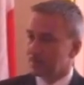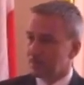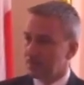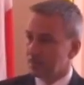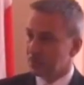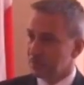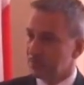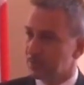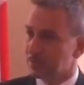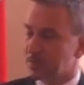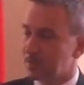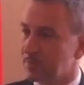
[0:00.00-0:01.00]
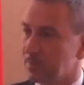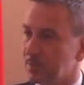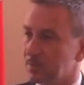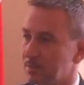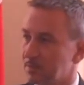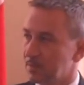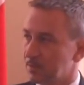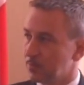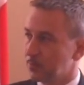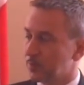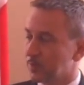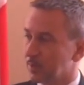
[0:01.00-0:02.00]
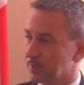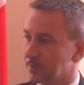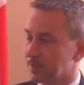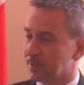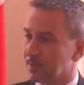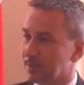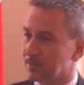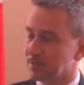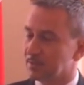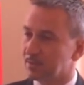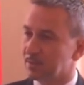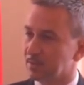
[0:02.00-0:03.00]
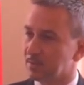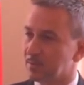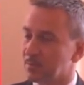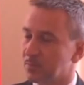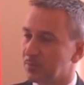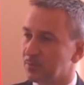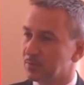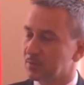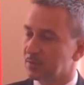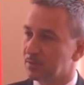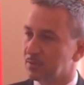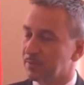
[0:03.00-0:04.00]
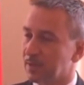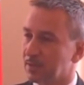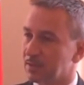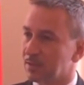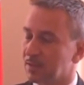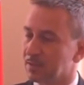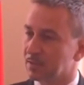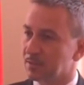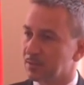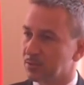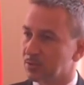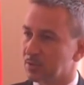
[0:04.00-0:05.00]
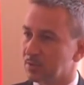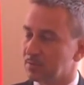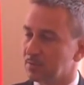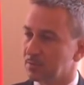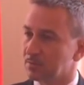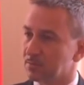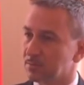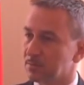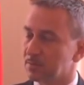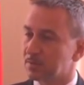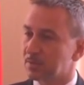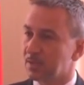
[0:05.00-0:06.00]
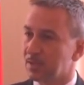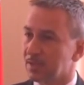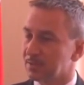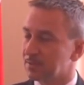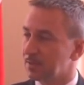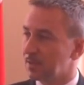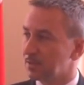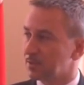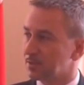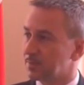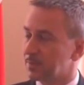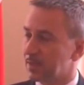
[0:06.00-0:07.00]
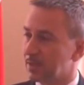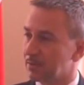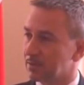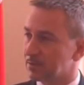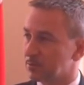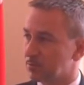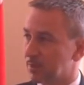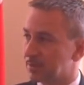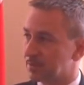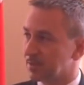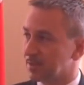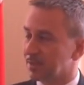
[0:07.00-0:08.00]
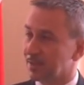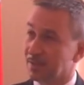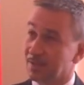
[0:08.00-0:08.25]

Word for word: No to przede wszystkim e, nerwówka taka, e, mówiąc kolokwialnie, dlatego że no, tyle razy, ile się zmieniała sytuacja